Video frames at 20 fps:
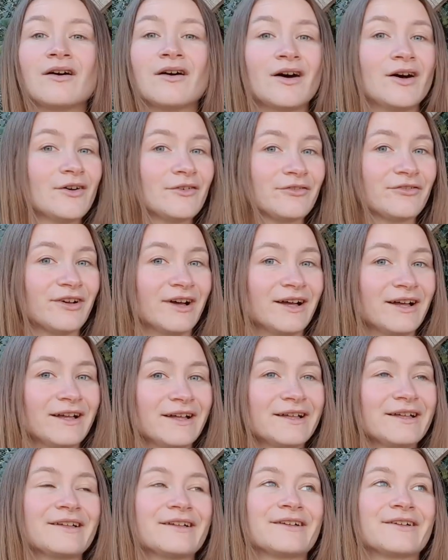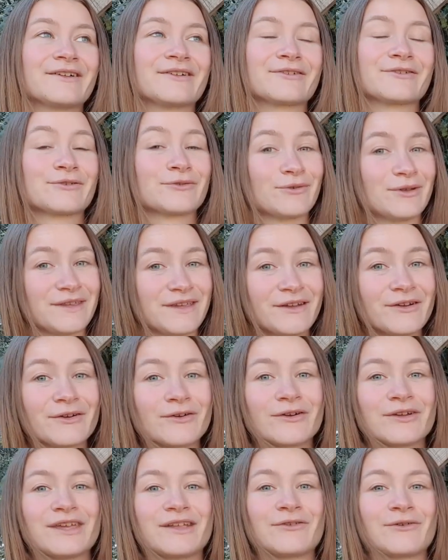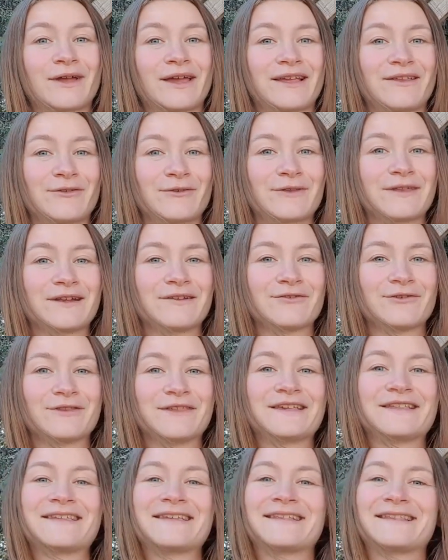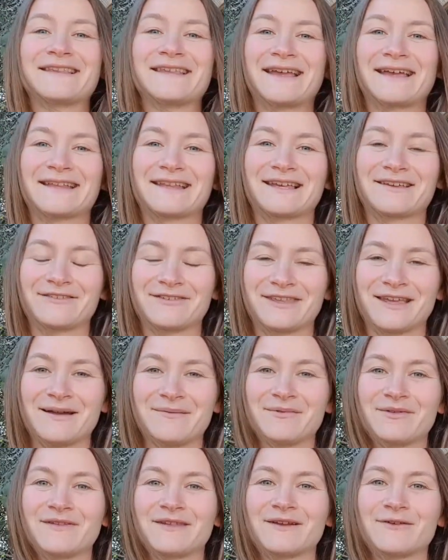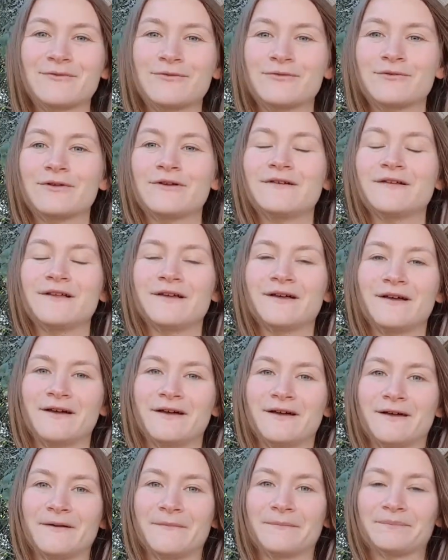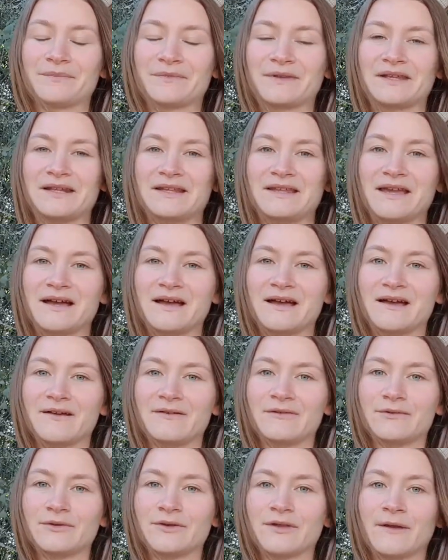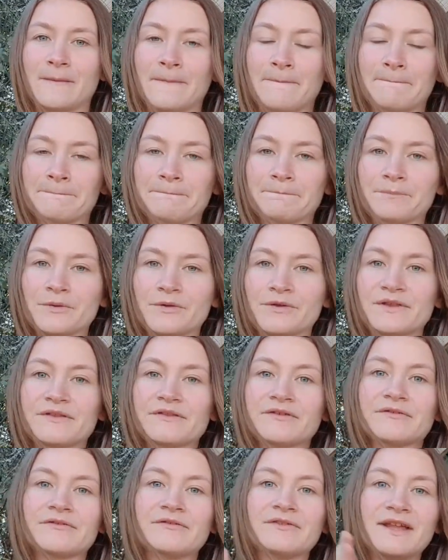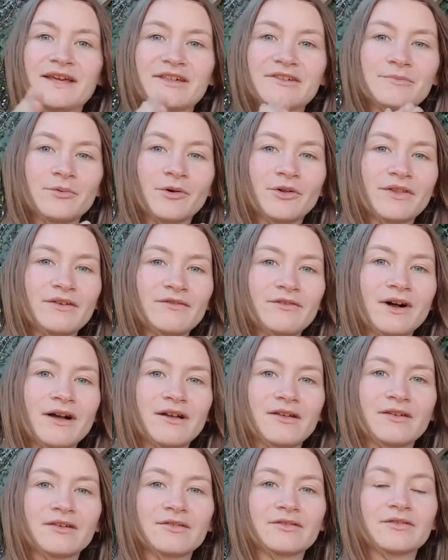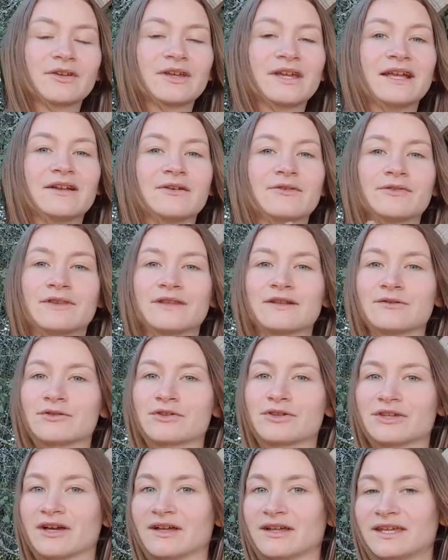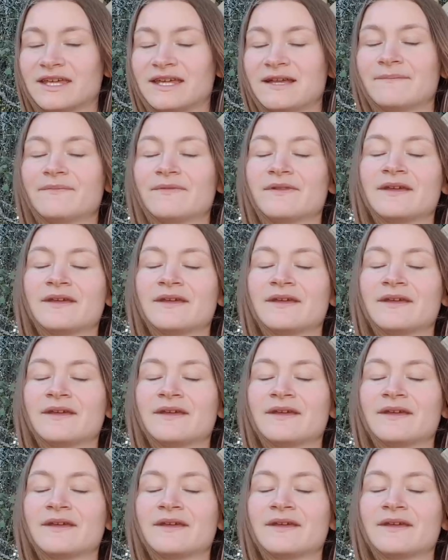Enfin, euh, je dois dire que quand il y a du réseau téléphonique, c'est très très fiable, c'est cool. Euh, il y a une petite flèche pour savoir de quel côté le chien est.